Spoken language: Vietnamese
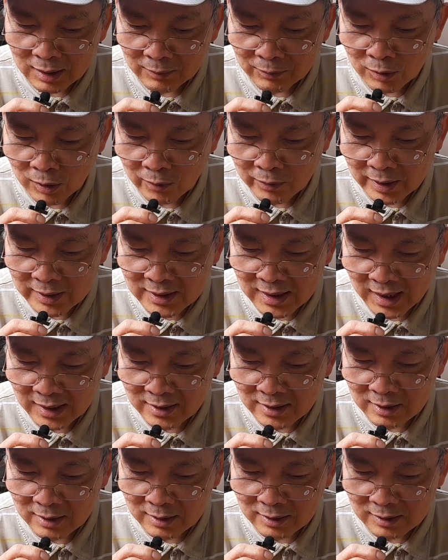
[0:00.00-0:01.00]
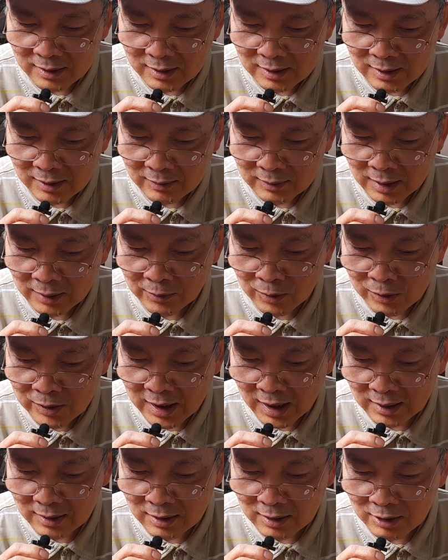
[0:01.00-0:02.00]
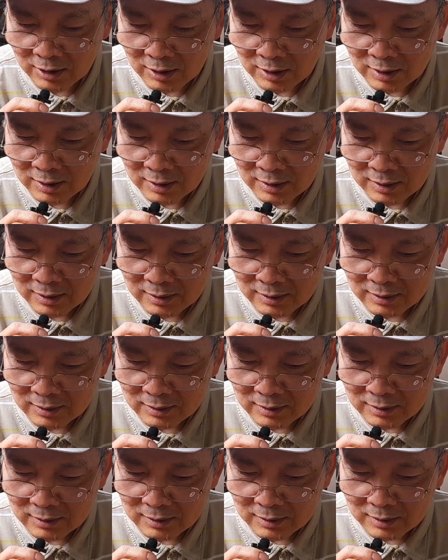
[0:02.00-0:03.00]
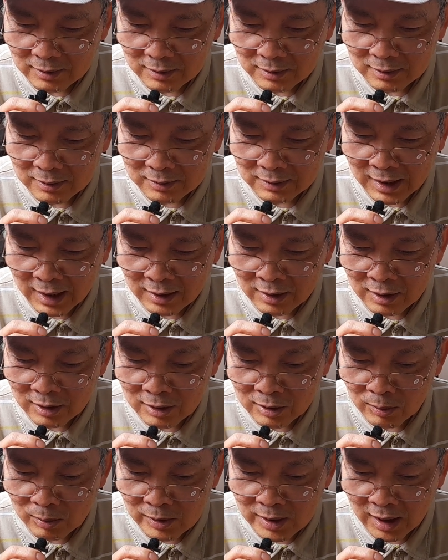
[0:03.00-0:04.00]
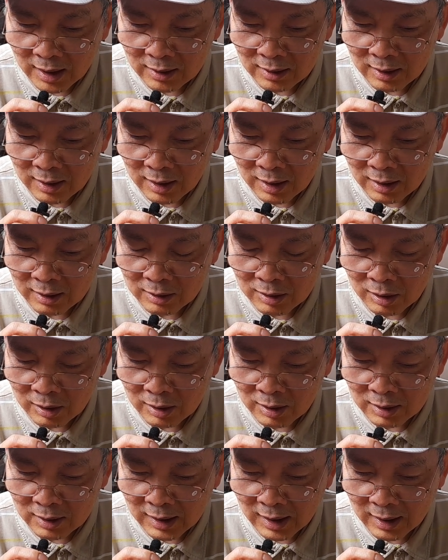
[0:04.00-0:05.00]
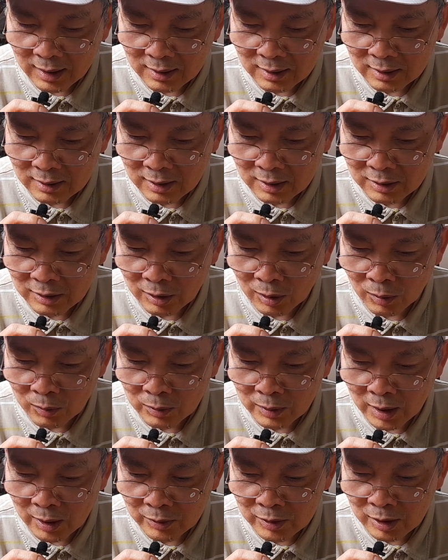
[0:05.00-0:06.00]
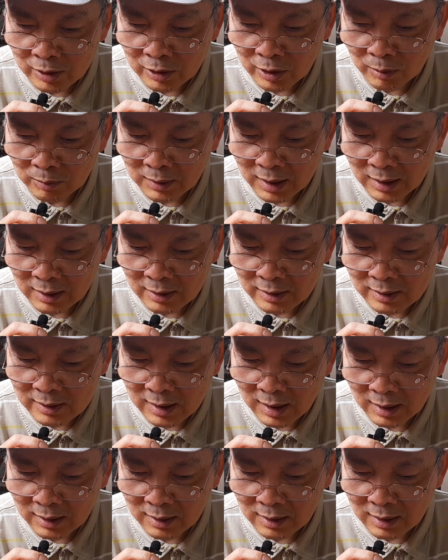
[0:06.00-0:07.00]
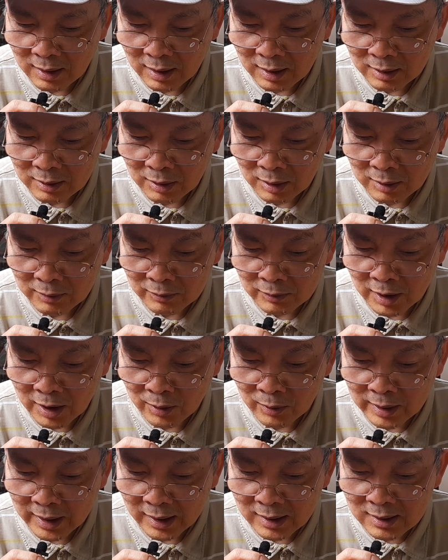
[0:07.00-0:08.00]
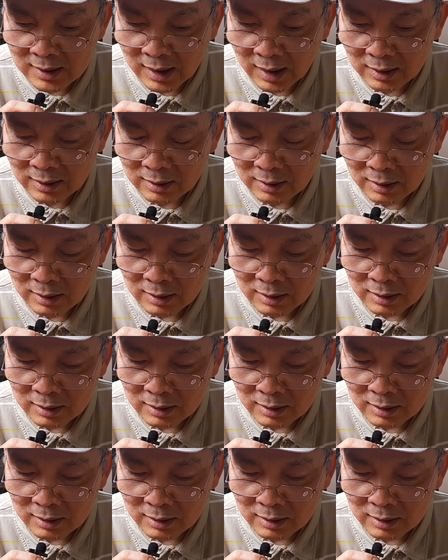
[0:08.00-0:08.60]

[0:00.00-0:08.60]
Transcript: thành phố phải xanh thành phố xanh năng lượng cũng xanh nè rồi các cái dịch vụ đều sử dụng năng lượng xanh nè rồi nhiều cây xanh